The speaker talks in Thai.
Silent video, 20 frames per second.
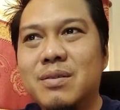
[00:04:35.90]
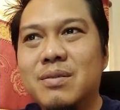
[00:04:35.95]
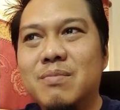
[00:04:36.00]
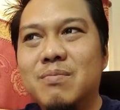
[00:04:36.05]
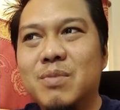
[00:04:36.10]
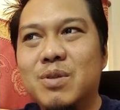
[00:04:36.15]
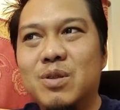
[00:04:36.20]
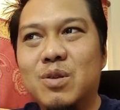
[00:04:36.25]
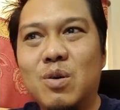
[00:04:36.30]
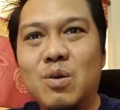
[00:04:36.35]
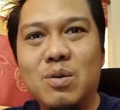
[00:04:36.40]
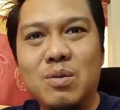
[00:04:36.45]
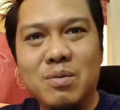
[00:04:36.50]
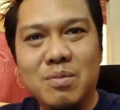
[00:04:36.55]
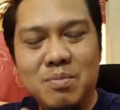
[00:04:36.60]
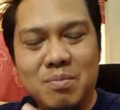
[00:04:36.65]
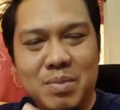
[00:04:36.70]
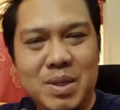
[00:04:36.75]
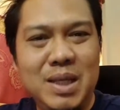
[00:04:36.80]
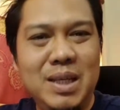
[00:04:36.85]
มันต้อง
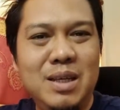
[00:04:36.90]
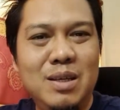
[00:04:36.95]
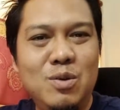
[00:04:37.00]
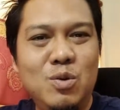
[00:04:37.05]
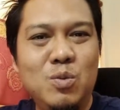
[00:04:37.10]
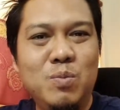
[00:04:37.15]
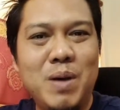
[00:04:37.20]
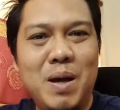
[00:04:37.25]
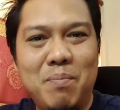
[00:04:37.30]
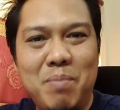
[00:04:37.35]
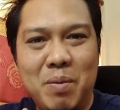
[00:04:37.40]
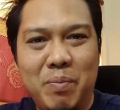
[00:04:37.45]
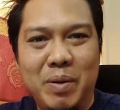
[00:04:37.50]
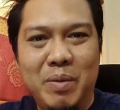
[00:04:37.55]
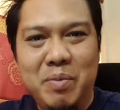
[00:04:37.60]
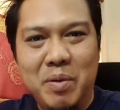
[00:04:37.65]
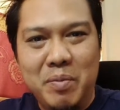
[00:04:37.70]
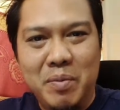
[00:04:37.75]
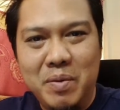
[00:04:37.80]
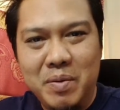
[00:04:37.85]
มีรูปแบบแบบนี้
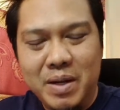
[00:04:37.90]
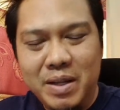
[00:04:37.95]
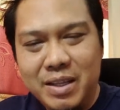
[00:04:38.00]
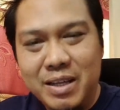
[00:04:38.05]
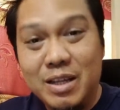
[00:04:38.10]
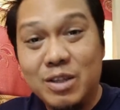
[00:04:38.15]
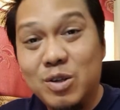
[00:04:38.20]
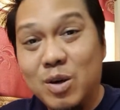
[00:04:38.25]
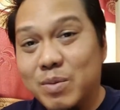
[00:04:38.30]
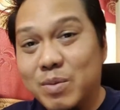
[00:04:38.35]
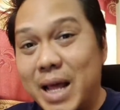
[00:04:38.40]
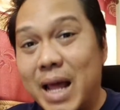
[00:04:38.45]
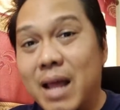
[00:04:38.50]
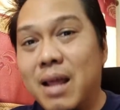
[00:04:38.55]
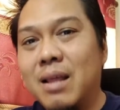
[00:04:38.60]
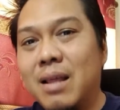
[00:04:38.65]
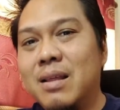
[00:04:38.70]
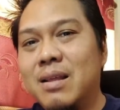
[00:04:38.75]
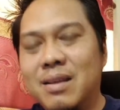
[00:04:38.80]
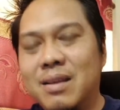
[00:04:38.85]
เป็นแบบนี้ที่ฉันชอบนะ
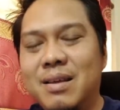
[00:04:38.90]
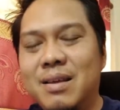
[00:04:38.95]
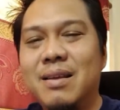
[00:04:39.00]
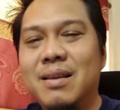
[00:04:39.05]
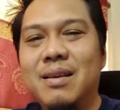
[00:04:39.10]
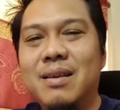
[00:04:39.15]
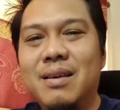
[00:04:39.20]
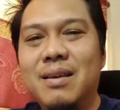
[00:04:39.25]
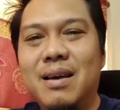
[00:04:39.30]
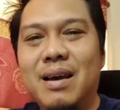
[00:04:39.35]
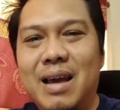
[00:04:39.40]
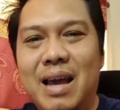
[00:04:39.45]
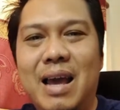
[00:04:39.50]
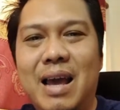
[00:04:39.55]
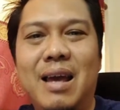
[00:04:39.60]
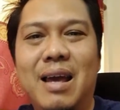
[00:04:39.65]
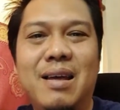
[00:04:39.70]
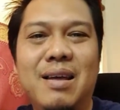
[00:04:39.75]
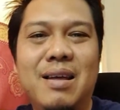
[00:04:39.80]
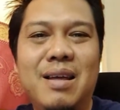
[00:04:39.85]
อ่ะ
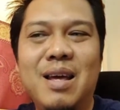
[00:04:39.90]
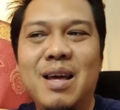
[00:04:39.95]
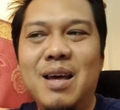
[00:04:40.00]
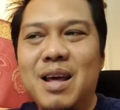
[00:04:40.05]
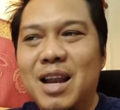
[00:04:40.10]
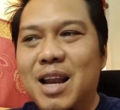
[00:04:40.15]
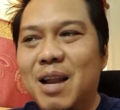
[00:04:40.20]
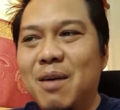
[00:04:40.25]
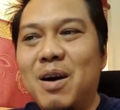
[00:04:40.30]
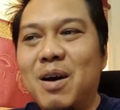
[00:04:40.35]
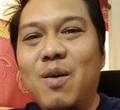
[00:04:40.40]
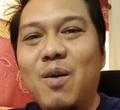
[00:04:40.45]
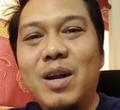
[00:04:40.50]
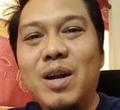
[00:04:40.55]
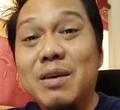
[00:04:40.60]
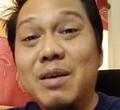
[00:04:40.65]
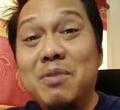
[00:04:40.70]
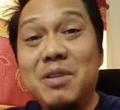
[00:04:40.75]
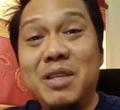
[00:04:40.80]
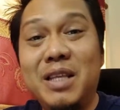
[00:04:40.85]
แล้วเขาก็เล
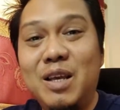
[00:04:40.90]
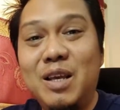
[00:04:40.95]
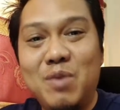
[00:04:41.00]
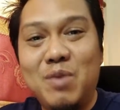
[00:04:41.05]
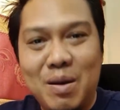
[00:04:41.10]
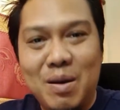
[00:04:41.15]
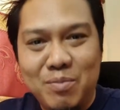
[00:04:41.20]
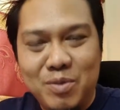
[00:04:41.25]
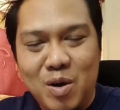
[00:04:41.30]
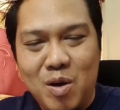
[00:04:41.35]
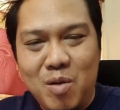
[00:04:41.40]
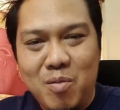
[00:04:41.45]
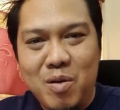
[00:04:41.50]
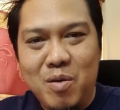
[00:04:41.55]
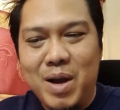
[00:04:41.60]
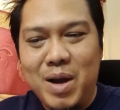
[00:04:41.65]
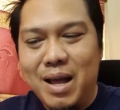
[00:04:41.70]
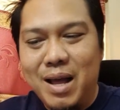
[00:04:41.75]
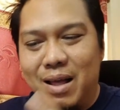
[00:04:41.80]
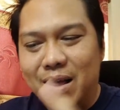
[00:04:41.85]
ยไปตีความต่อไป
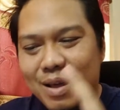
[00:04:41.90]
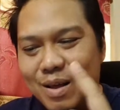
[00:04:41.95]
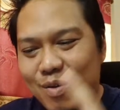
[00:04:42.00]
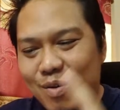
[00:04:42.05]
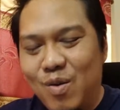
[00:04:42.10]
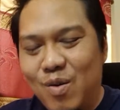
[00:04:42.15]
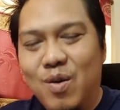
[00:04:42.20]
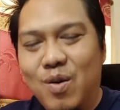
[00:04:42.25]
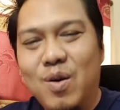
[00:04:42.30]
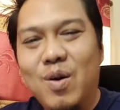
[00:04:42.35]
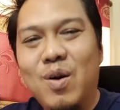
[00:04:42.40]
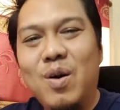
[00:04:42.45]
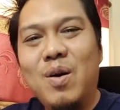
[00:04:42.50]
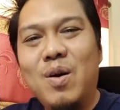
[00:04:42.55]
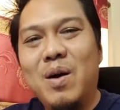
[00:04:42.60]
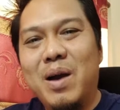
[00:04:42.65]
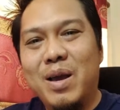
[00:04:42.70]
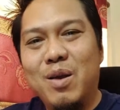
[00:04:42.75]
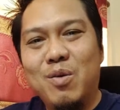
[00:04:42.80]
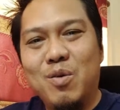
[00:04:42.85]
ว่า อ๋อ
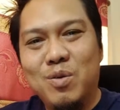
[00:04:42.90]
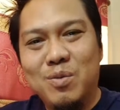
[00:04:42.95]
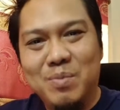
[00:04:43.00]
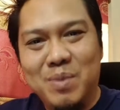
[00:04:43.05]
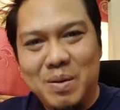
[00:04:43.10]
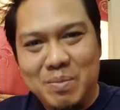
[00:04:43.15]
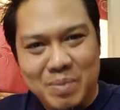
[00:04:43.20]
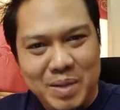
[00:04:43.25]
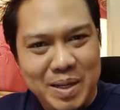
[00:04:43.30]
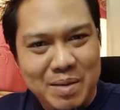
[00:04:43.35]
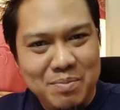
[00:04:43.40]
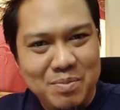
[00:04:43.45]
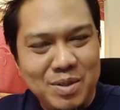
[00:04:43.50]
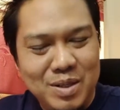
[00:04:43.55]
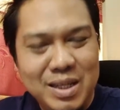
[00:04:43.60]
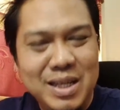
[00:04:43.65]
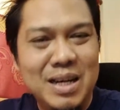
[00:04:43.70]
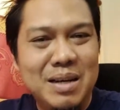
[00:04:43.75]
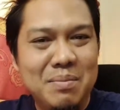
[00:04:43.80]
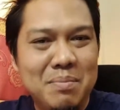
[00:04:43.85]
ไอคนแบบนี้มัน
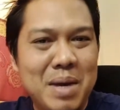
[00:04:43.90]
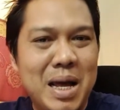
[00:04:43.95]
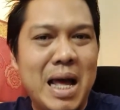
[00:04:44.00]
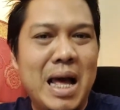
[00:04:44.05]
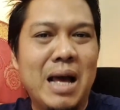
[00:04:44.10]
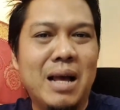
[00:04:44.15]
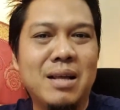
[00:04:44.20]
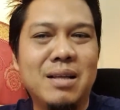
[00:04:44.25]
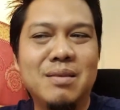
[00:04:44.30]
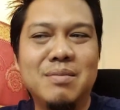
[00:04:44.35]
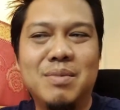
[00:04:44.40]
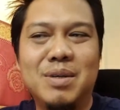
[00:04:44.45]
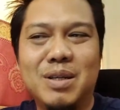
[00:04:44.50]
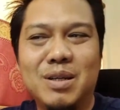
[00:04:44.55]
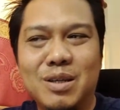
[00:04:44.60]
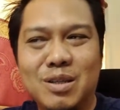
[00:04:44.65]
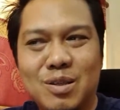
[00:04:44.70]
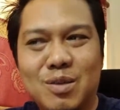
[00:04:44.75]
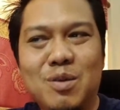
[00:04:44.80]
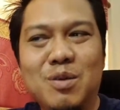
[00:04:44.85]
เรื่องมาก มัน
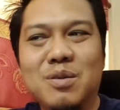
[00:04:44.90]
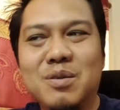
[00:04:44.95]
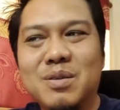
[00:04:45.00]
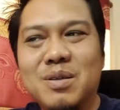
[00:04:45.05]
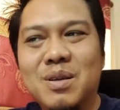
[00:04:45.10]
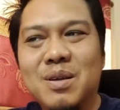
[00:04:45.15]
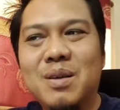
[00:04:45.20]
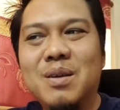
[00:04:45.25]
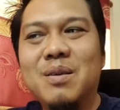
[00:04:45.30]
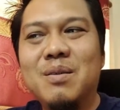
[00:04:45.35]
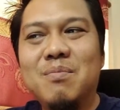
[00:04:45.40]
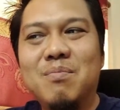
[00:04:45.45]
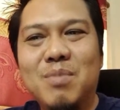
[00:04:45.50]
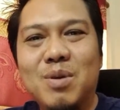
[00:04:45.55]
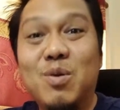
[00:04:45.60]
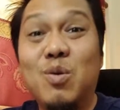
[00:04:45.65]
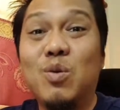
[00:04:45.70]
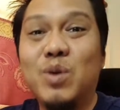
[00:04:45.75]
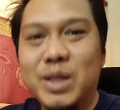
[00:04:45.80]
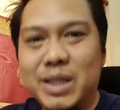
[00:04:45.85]
ก็ต้องมัน
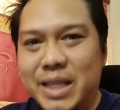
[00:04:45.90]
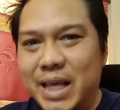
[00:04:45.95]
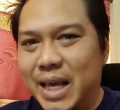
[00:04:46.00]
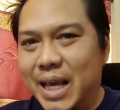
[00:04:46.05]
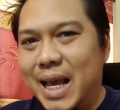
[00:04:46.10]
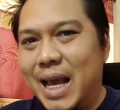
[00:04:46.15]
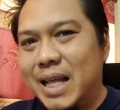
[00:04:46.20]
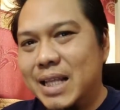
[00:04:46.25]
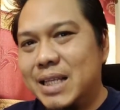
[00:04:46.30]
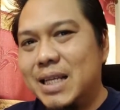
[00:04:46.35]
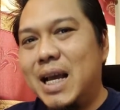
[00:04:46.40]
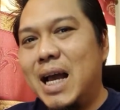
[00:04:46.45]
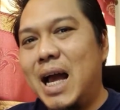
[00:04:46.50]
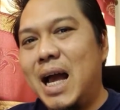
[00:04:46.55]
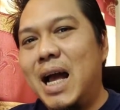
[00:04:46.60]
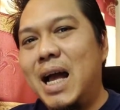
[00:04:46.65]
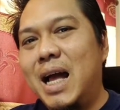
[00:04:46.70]
คงได้แต่งงานช้า